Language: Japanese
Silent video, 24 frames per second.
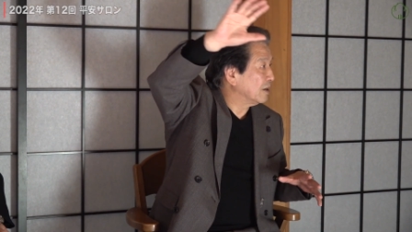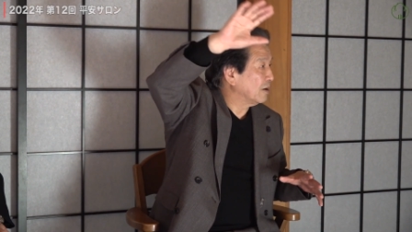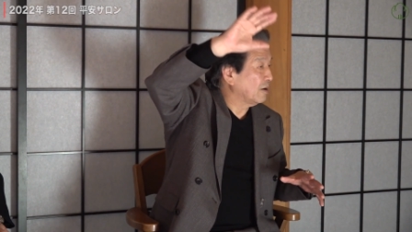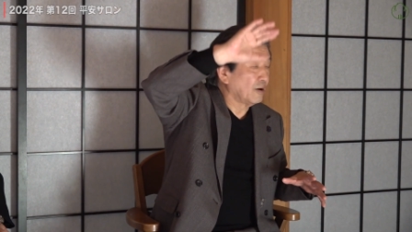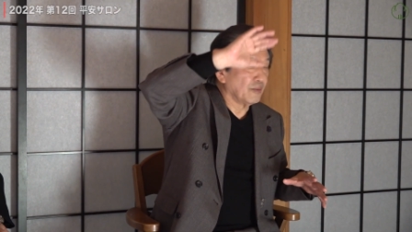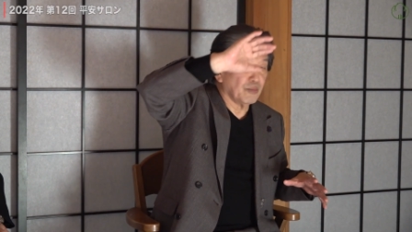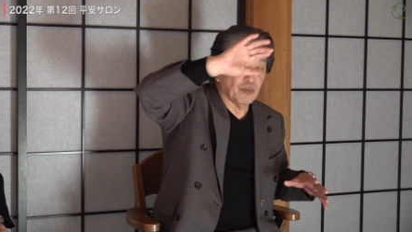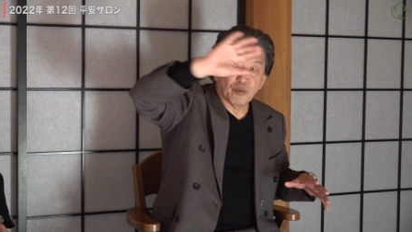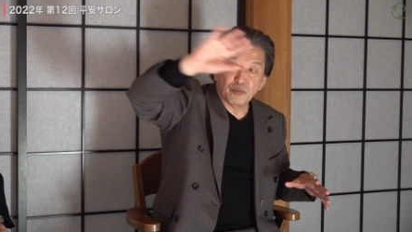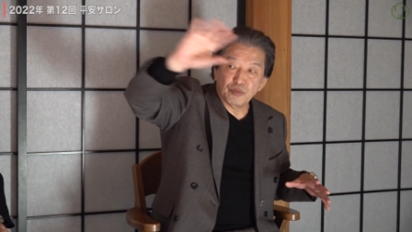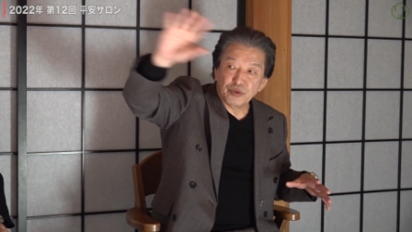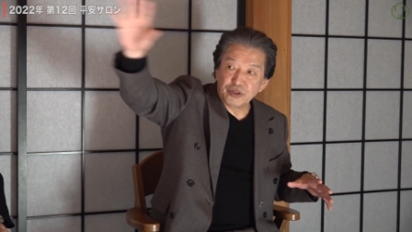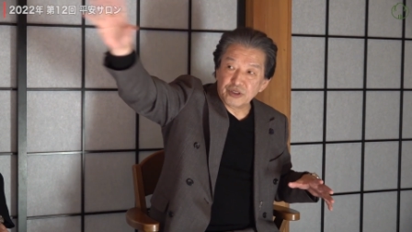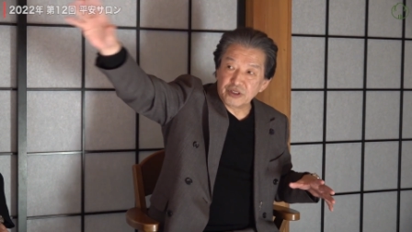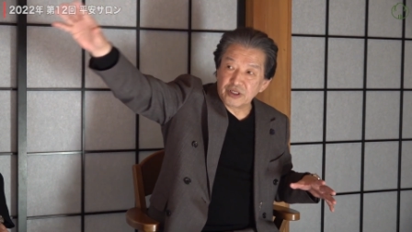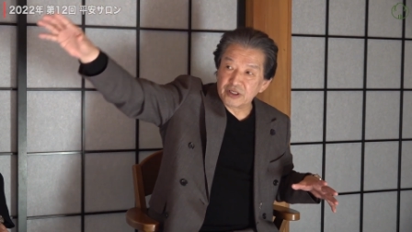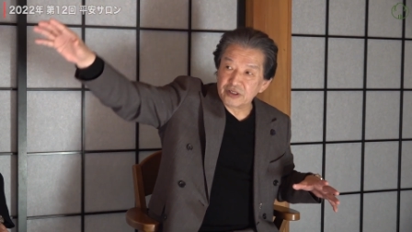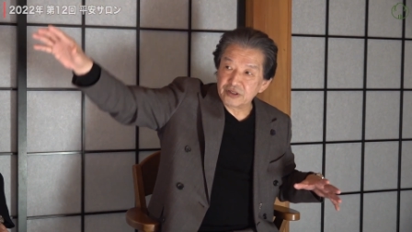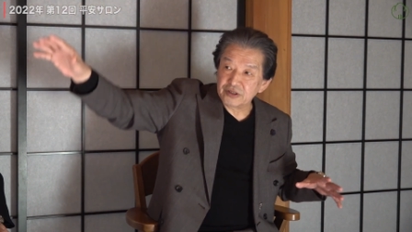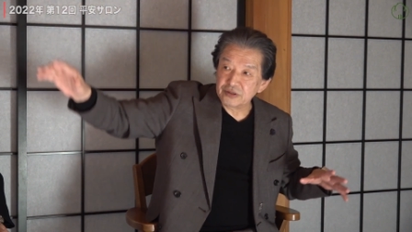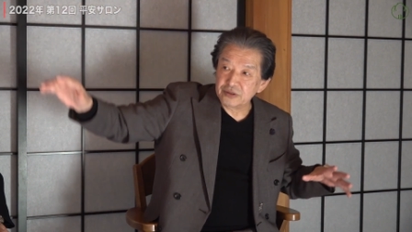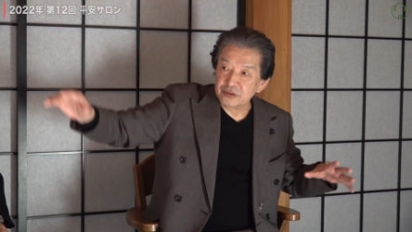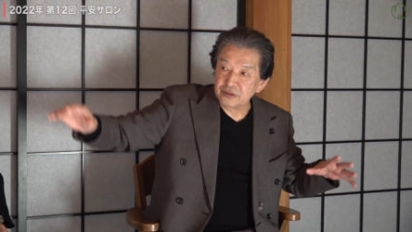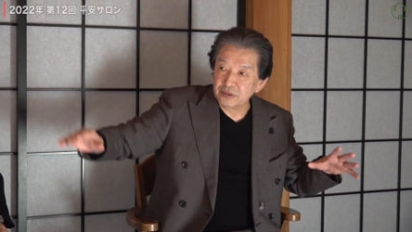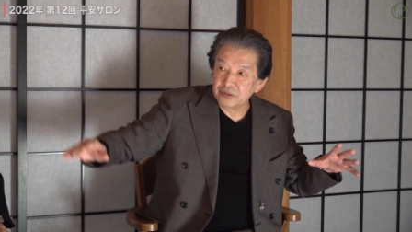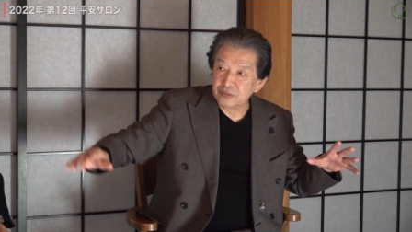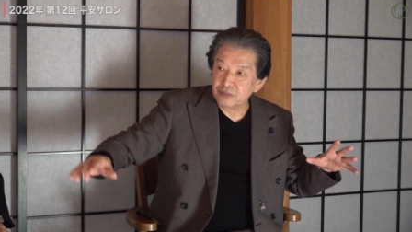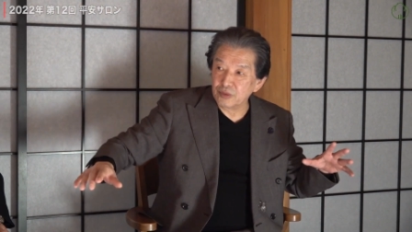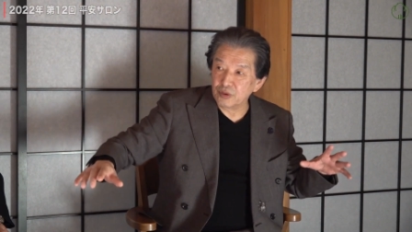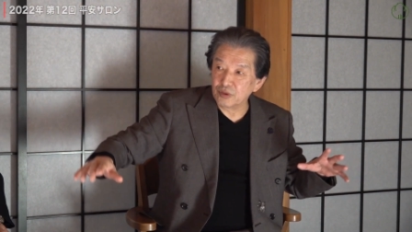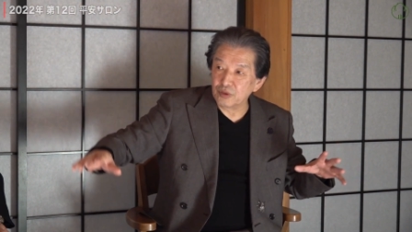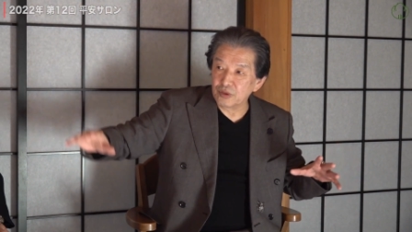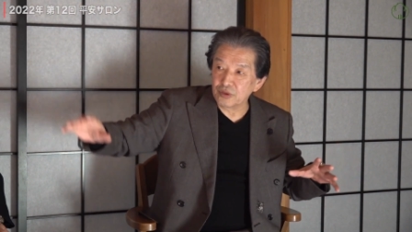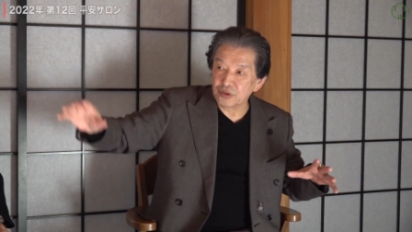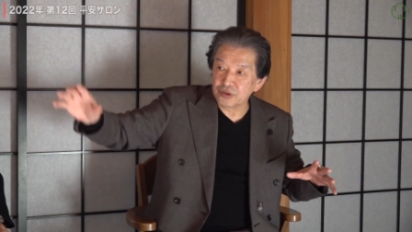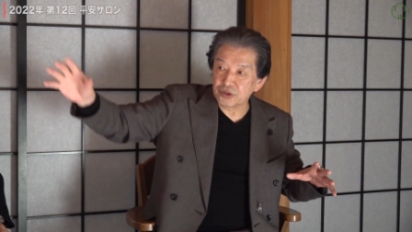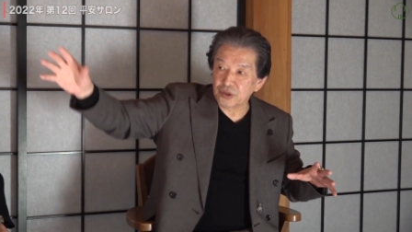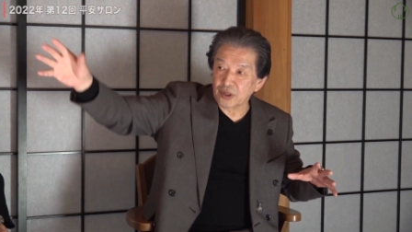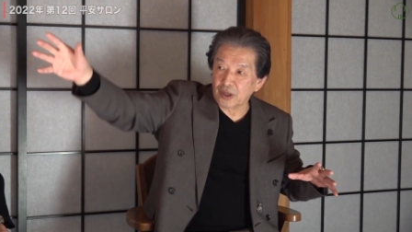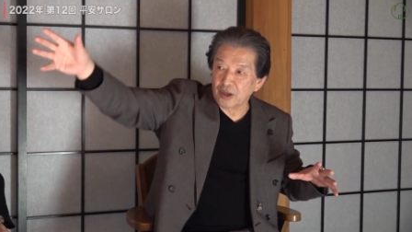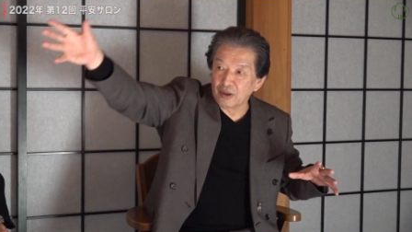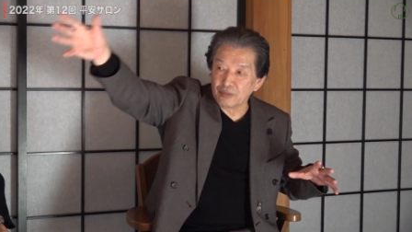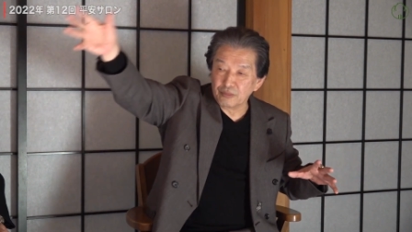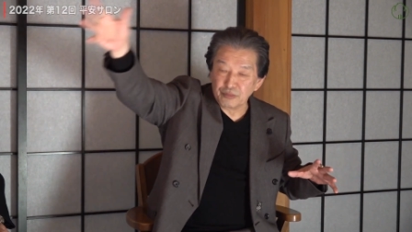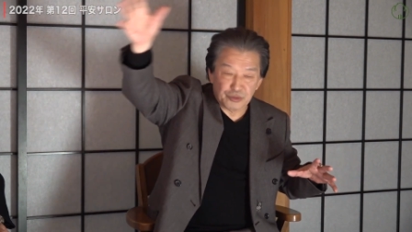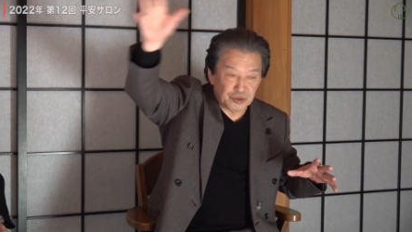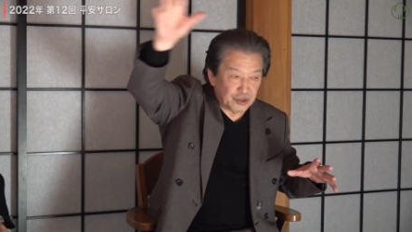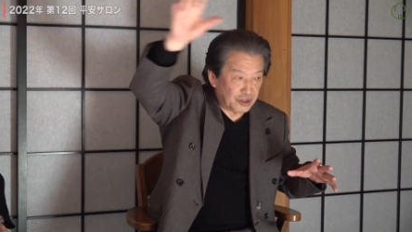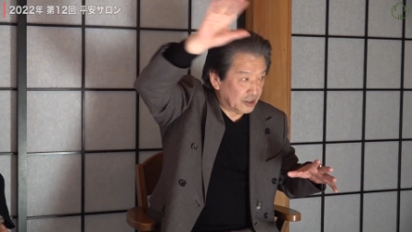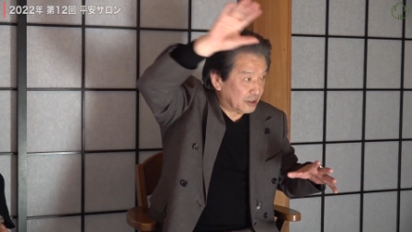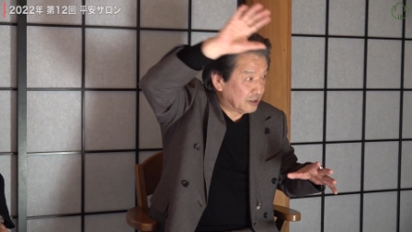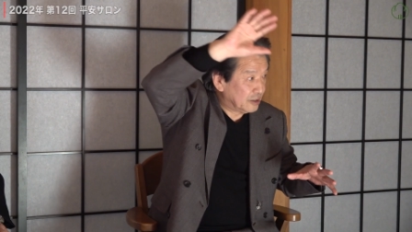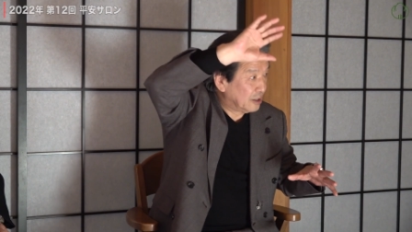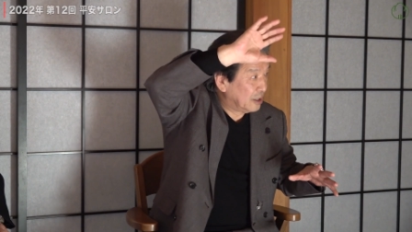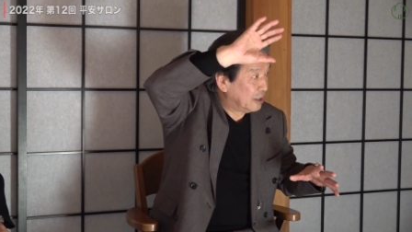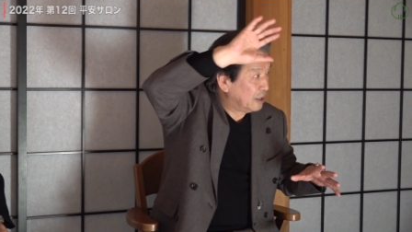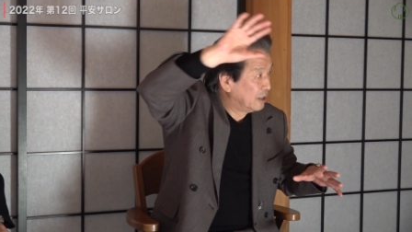らはもう無理です向こうの人らは無理